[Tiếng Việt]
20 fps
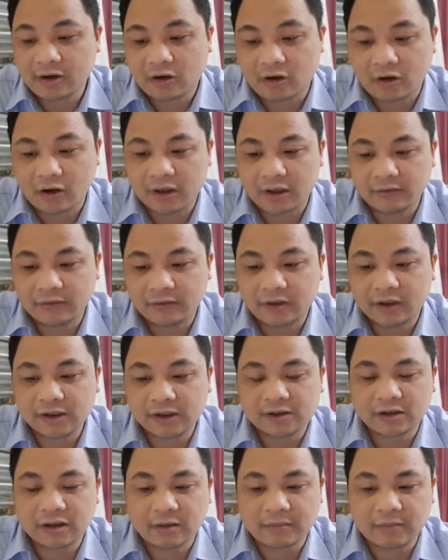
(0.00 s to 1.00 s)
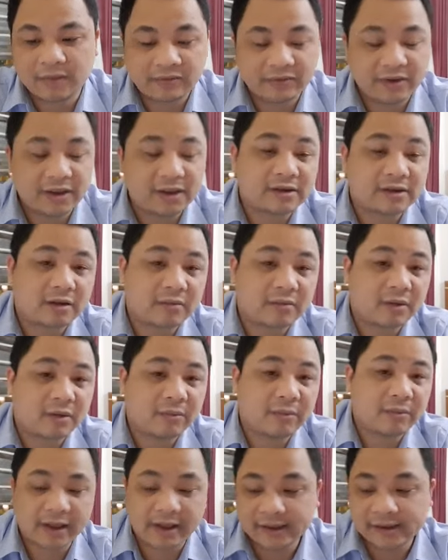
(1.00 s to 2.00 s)
còn với trường hợp mà viên chức mà
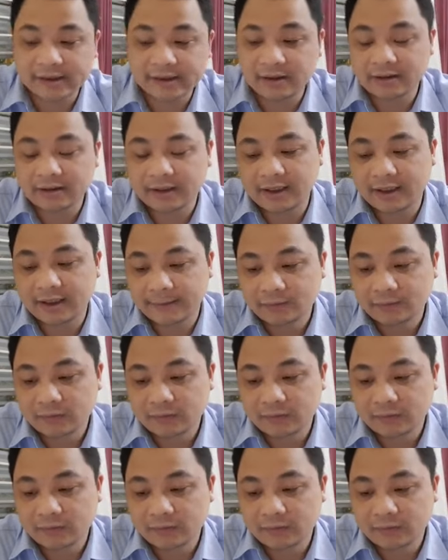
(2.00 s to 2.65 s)
bị cách chức này